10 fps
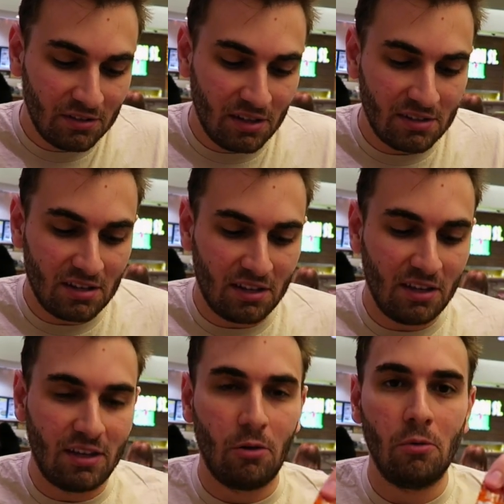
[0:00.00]
Tem esse
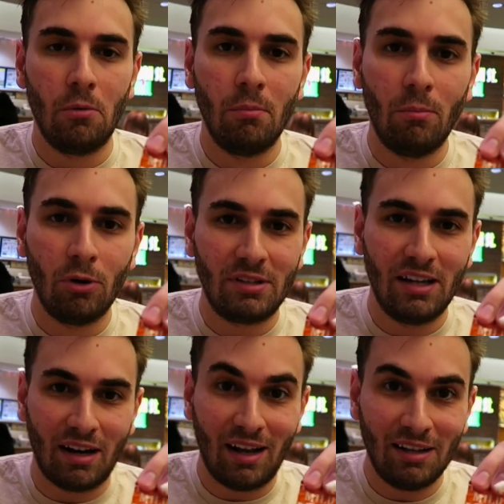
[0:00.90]
aqui que é o
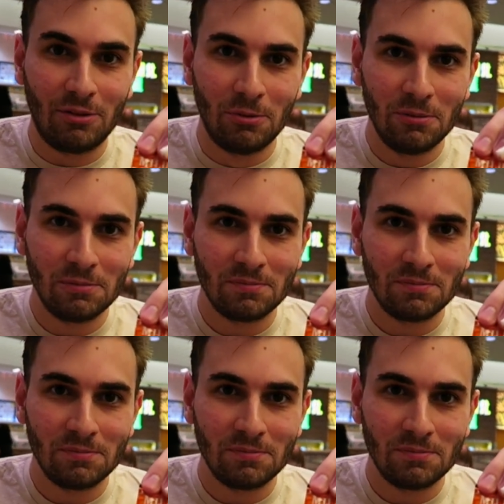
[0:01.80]
moderado.